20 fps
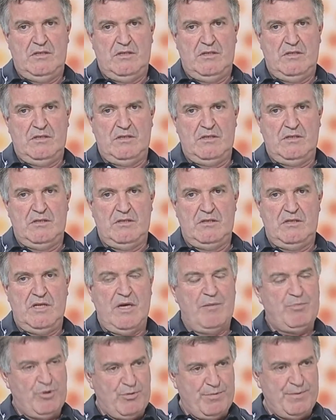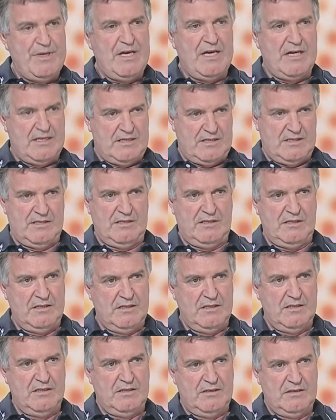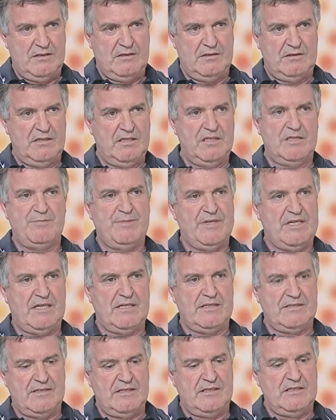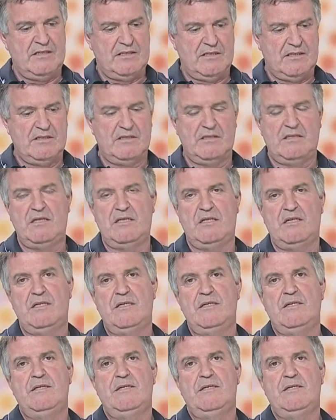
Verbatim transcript: eh, di appropriarsi delle speranze dei trentini,